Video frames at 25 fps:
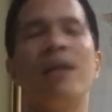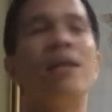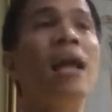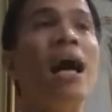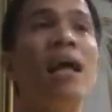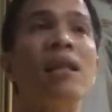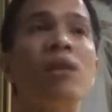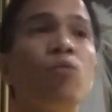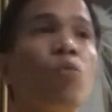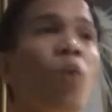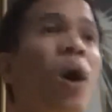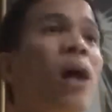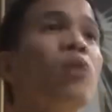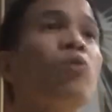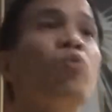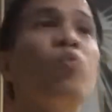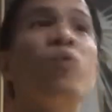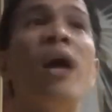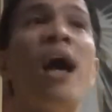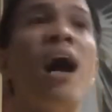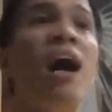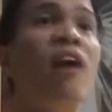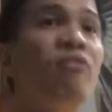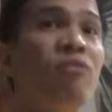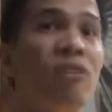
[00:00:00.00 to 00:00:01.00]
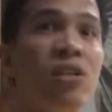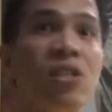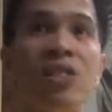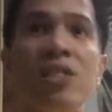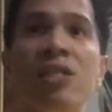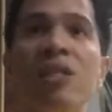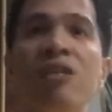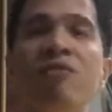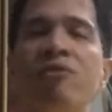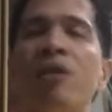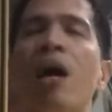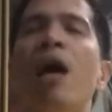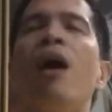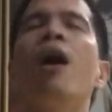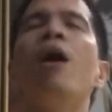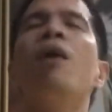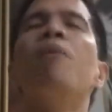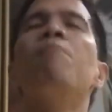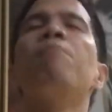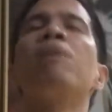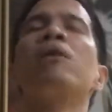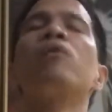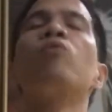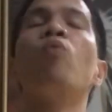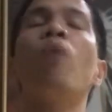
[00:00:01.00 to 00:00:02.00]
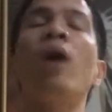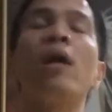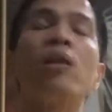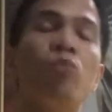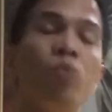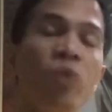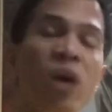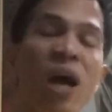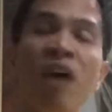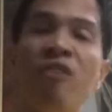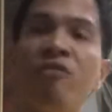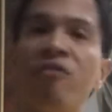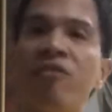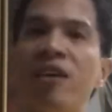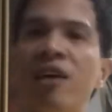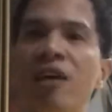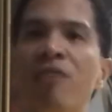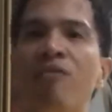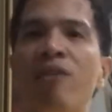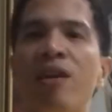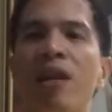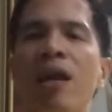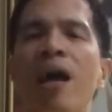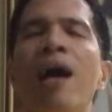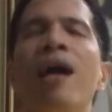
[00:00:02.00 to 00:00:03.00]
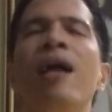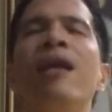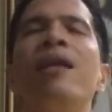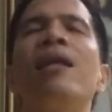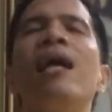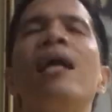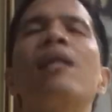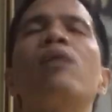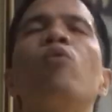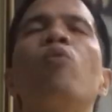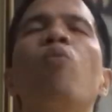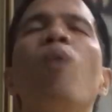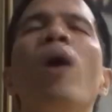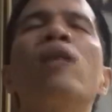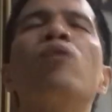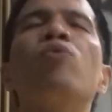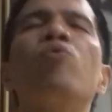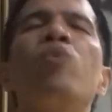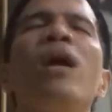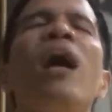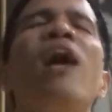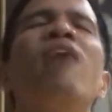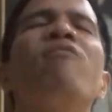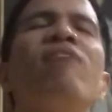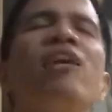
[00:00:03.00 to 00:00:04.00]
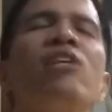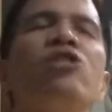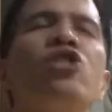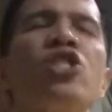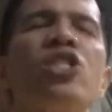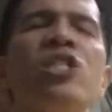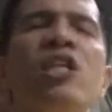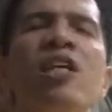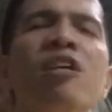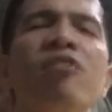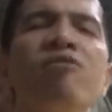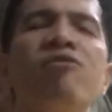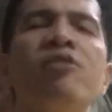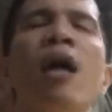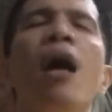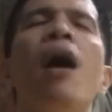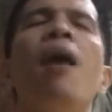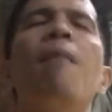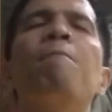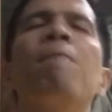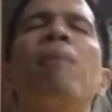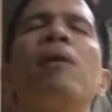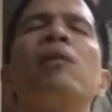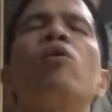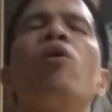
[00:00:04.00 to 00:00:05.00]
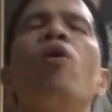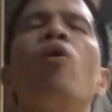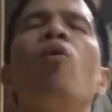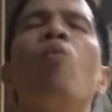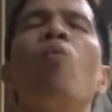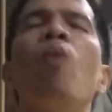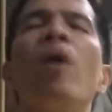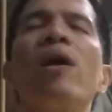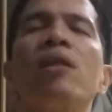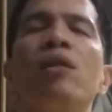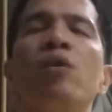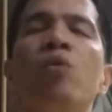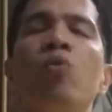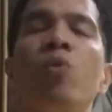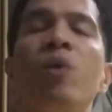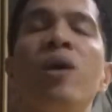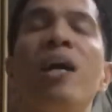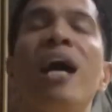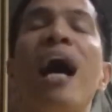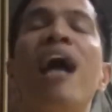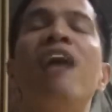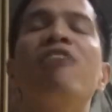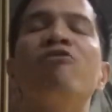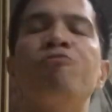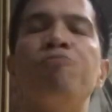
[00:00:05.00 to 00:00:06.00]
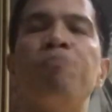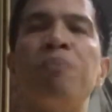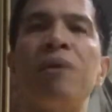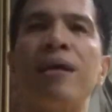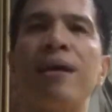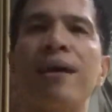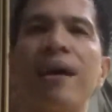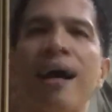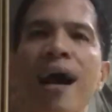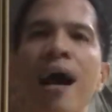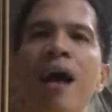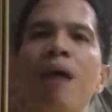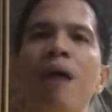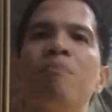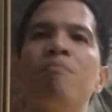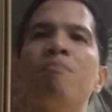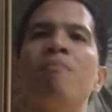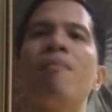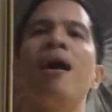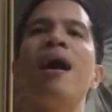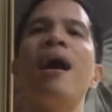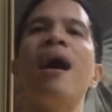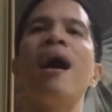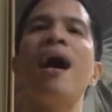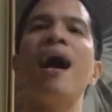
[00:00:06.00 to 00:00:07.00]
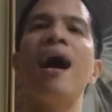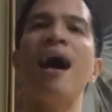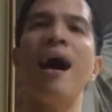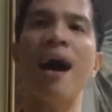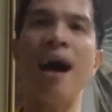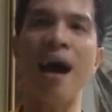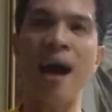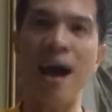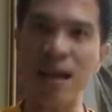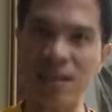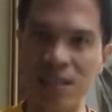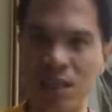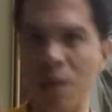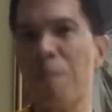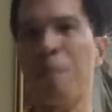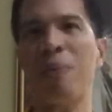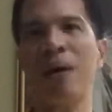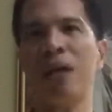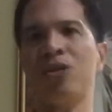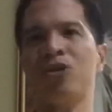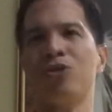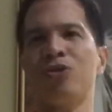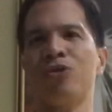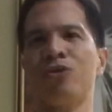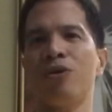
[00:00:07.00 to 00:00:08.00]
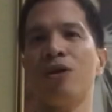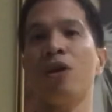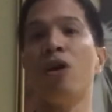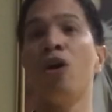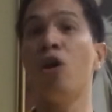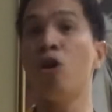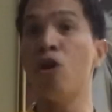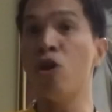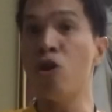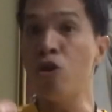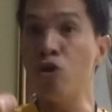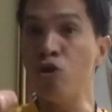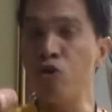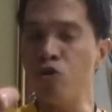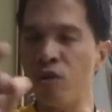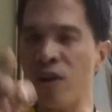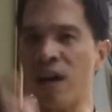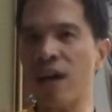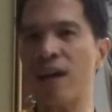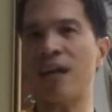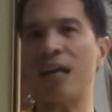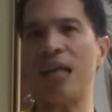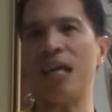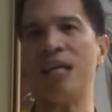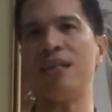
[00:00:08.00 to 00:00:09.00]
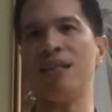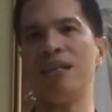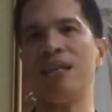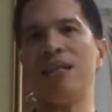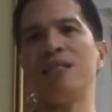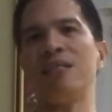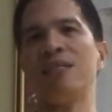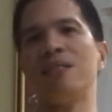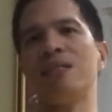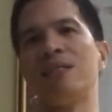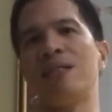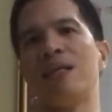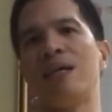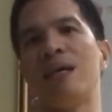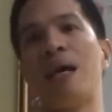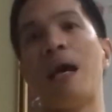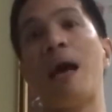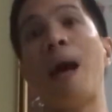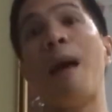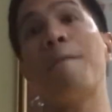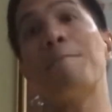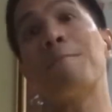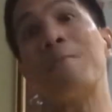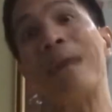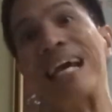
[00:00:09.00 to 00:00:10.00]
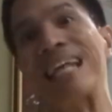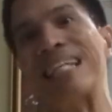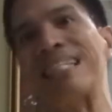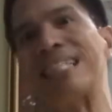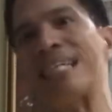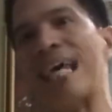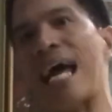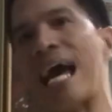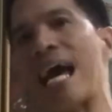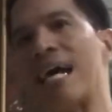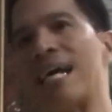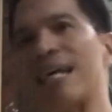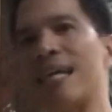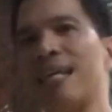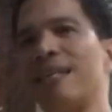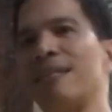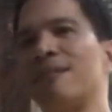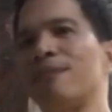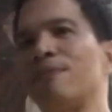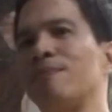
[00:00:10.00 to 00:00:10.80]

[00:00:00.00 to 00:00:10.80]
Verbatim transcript: Not what we have received, but what we have given. Not what we have achieved, but what we have become as a person. Yun ang greatness para sa akin.